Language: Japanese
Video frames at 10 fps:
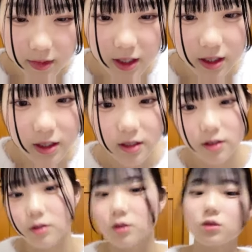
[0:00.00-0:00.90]
あね
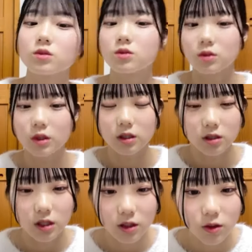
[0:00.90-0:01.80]
そうそうそう
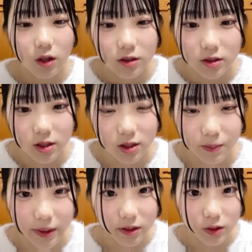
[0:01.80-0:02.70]
あ結構あるんややっ
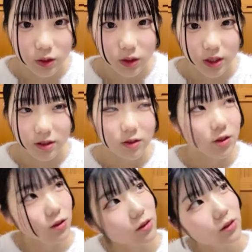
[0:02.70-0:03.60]
ぱり嘘じゃ
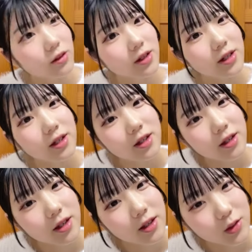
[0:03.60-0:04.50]
嘘
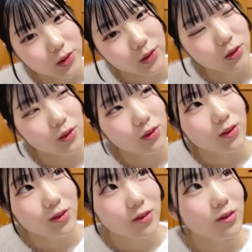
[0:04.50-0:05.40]
嘘
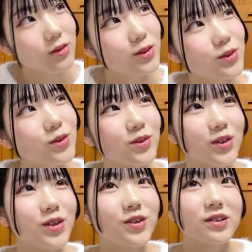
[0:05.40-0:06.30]
の嘘と
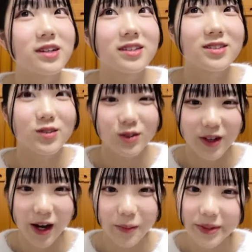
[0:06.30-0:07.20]
いうかちょっ
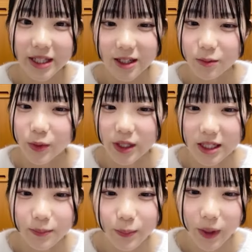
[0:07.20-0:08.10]
と危ない募
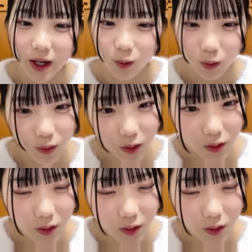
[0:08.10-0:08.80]
金箱